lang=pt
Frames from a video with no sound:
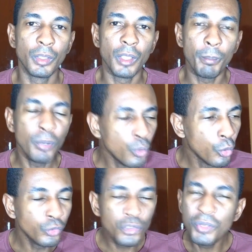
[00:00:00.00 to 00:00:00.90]
É
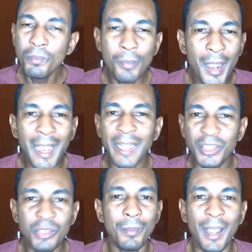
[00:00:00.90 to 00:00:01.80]
perigoso
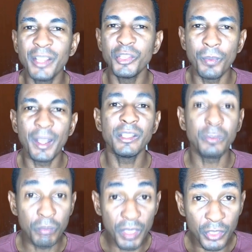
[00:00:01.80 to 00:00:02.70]
demais, demais, demais
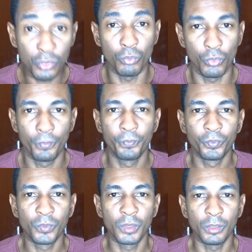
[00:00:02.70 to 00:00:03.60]
mesmo,
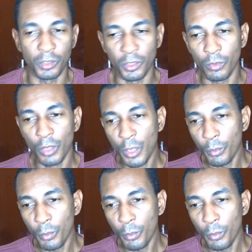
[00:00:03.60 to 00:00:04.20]
entendeu?